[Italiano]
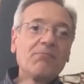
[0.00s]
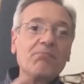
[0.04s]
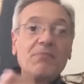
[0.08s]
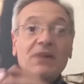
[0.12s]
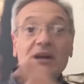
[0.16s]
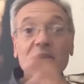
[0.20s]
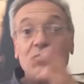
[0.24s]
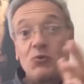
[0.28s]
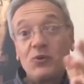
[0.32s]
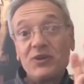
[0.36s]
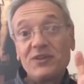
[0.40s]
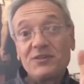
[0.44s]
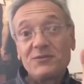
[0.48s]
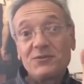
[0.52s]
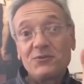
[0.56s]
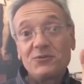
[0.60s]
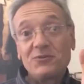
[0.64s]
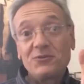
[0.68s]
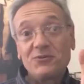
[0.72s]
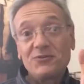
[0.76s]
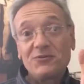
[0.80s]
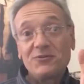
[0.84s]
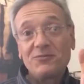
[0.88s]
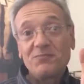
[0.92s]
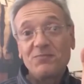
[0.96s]
Ma
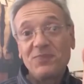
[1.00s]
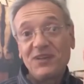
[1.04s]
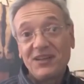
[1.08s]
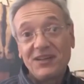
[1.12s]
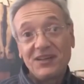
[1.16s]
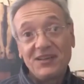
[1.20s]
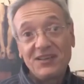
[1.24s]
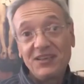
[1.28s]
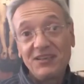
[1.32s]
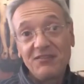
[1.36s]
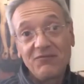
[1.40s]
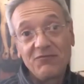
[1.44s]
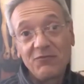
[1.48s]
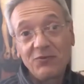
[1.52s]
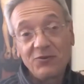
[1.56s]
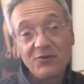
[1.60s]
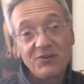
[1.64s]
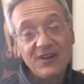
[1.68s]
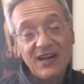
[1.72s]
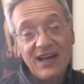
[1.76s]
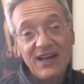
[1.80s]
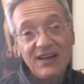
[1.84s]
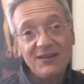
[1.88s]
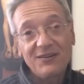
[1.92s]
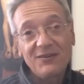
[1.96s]
questo, per chi
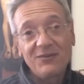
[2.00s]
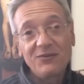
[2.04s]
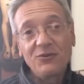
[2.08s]
vorrà,